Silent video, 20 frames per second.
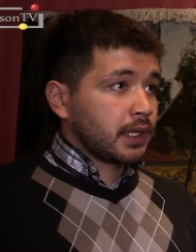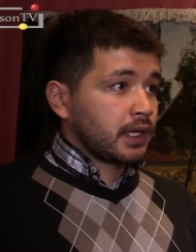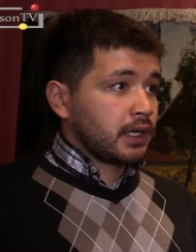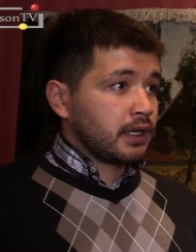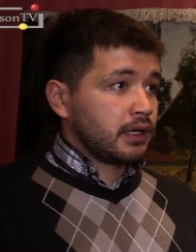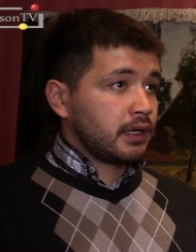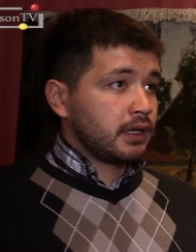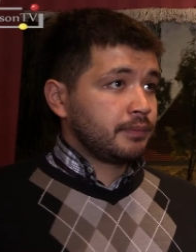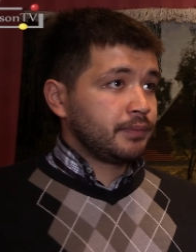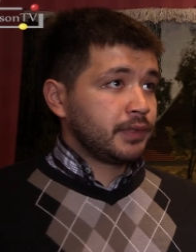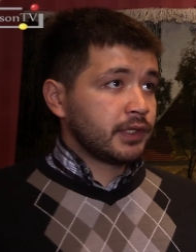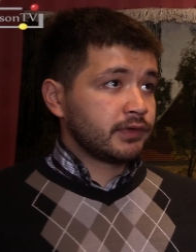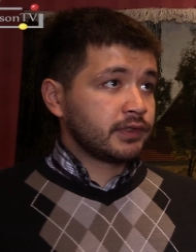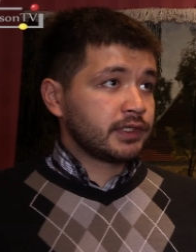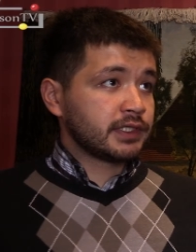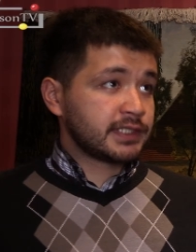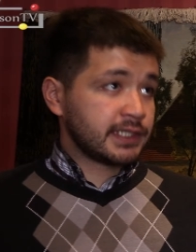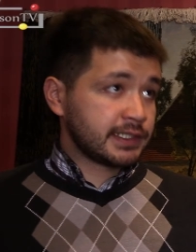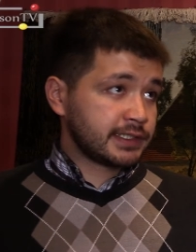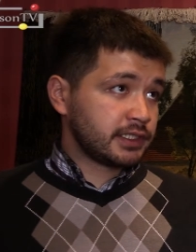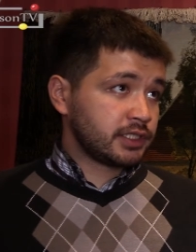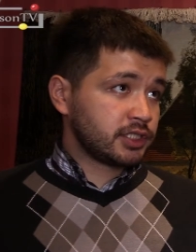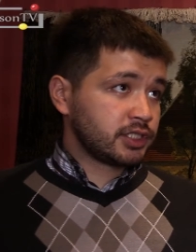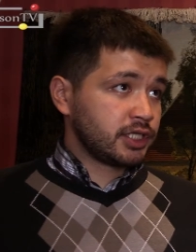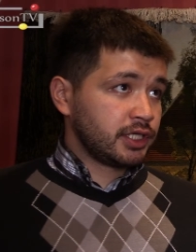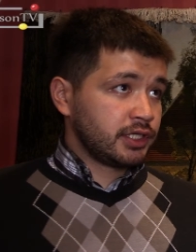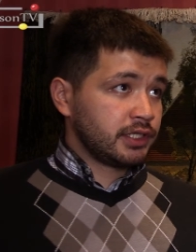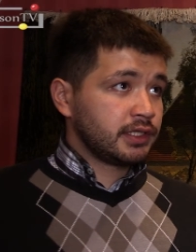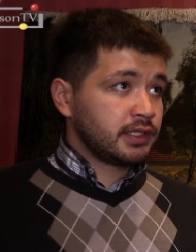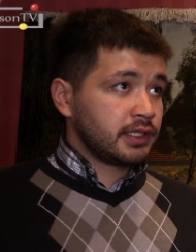А первое это SaaS
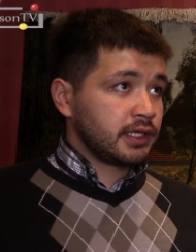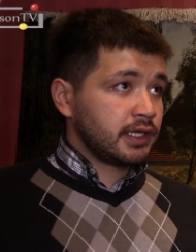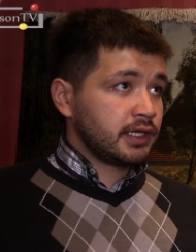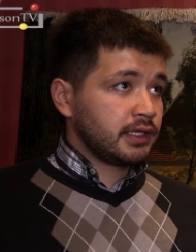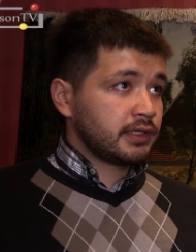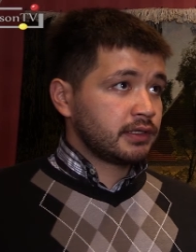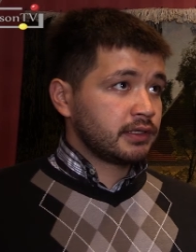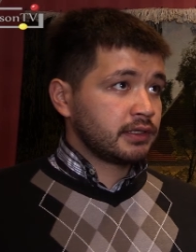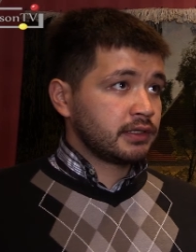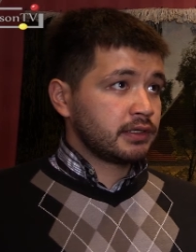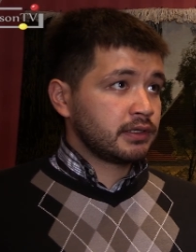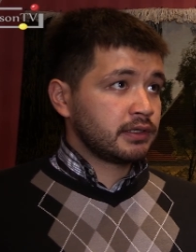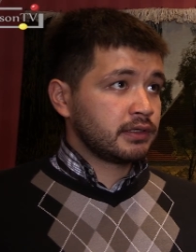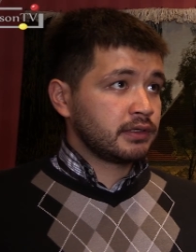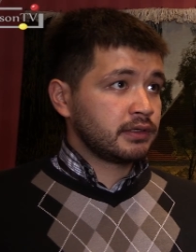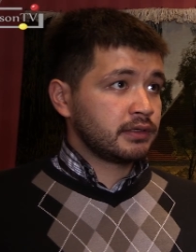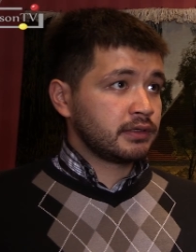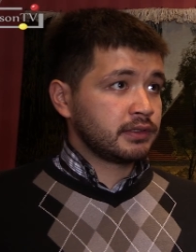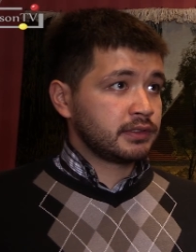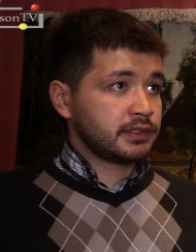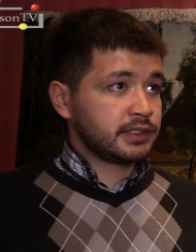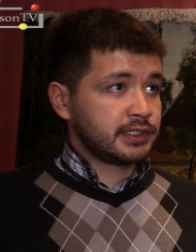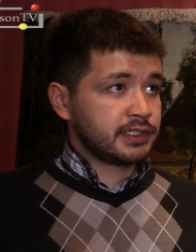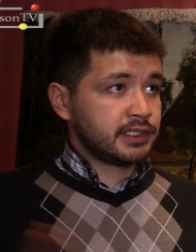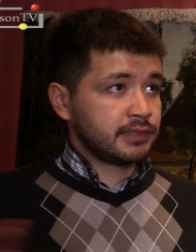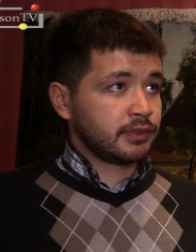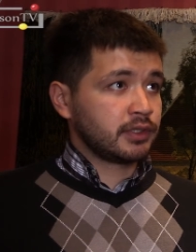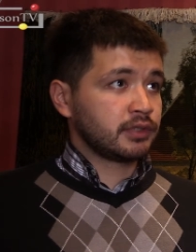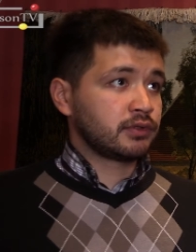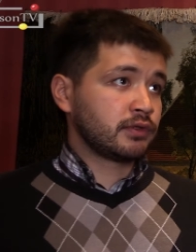решение, да, это
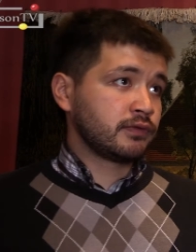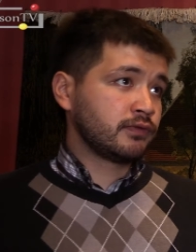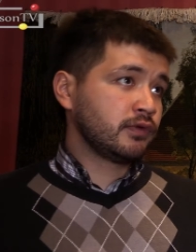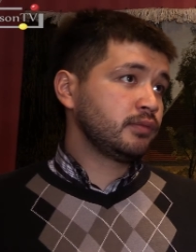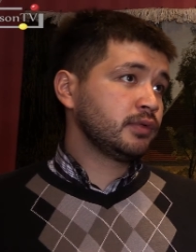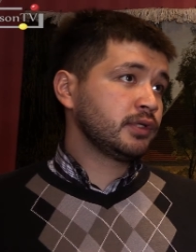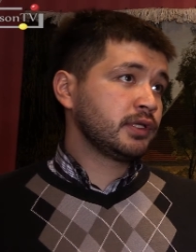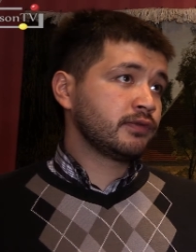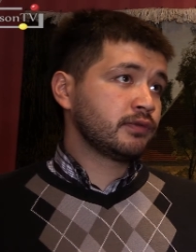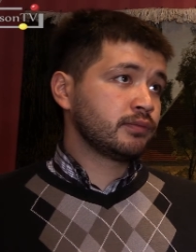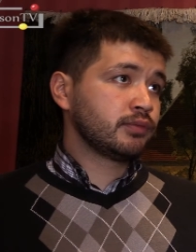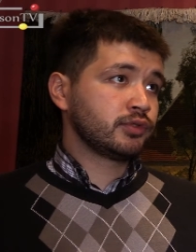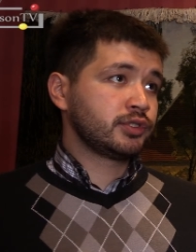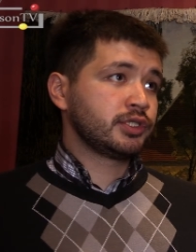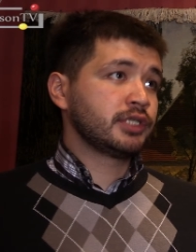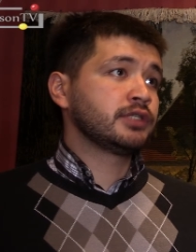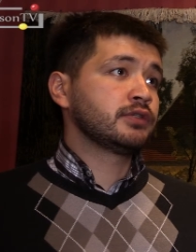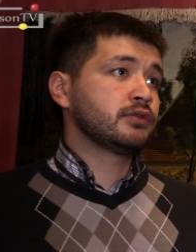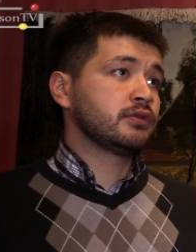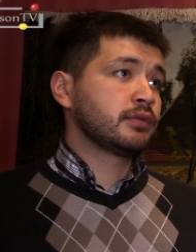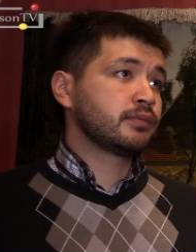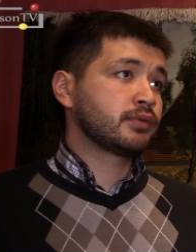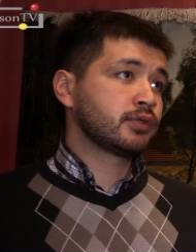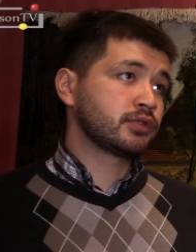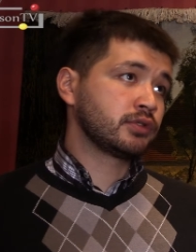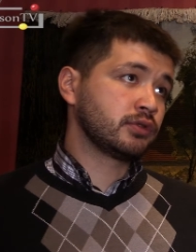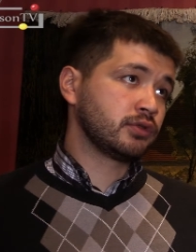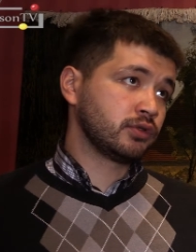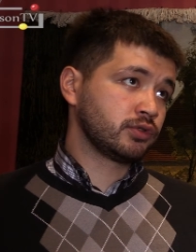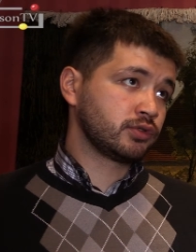система, которая в облаке, вы получаете туда
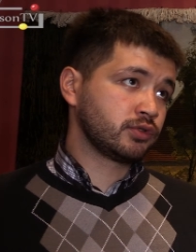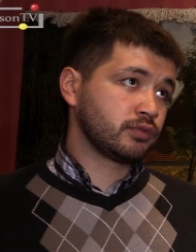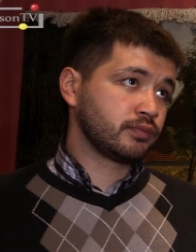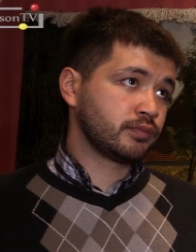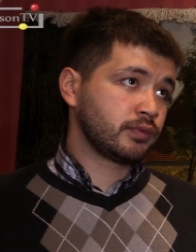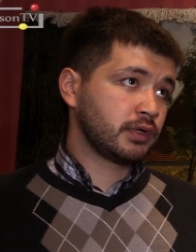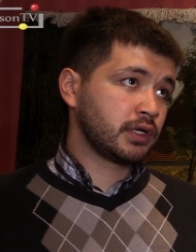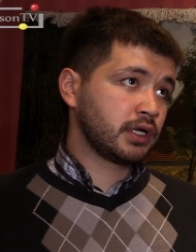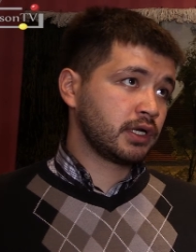просто доступ.